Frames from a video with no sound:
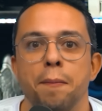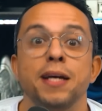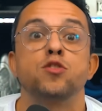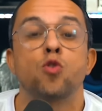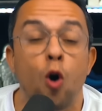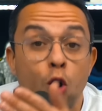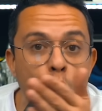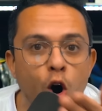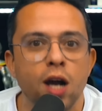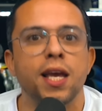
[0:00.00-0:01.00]
Mas
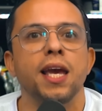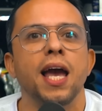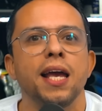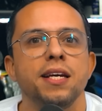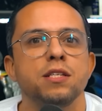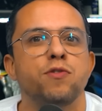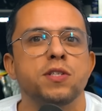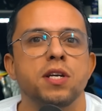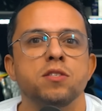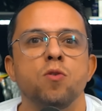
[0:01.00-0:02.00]
coloquem aí se
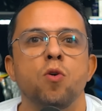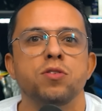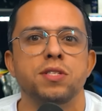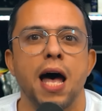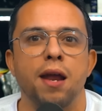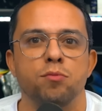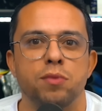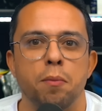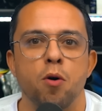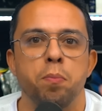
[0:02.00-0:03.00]
vocês não gostaram,
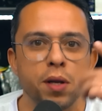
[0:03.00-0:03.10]
tá bom?